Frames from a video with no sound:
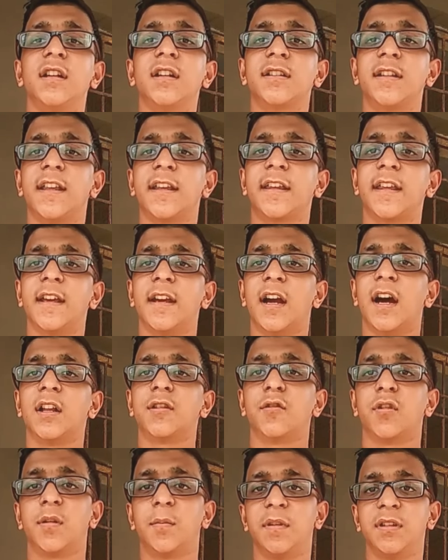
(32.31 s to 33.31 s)
देखिएगा तो
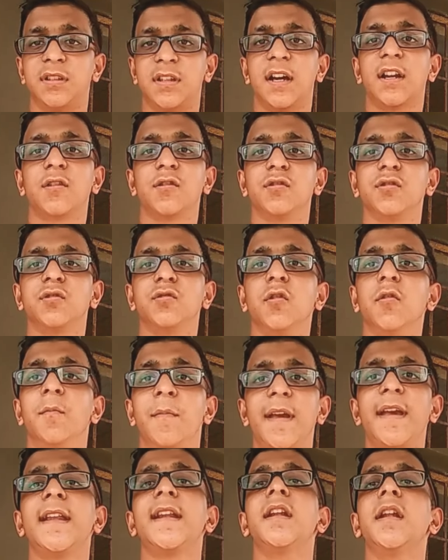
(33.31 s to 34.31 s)
नमस्कार दोस्तों
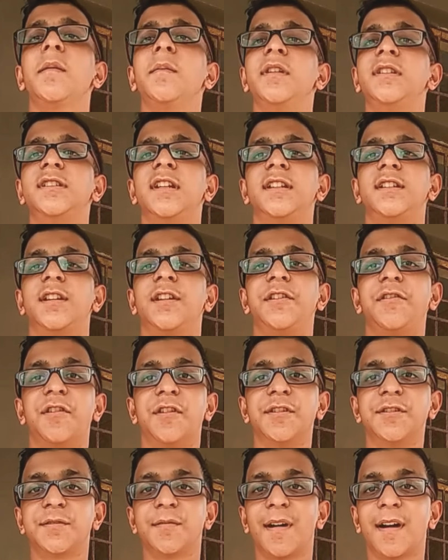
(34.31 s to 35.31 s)
मेरा नाम है चैतन्य और
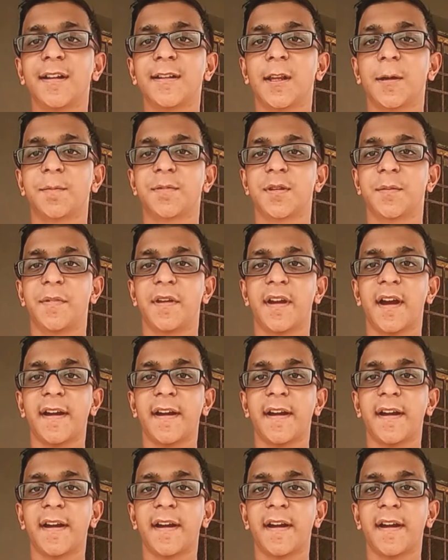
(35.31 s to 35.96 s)
स्वागत है आप सभी का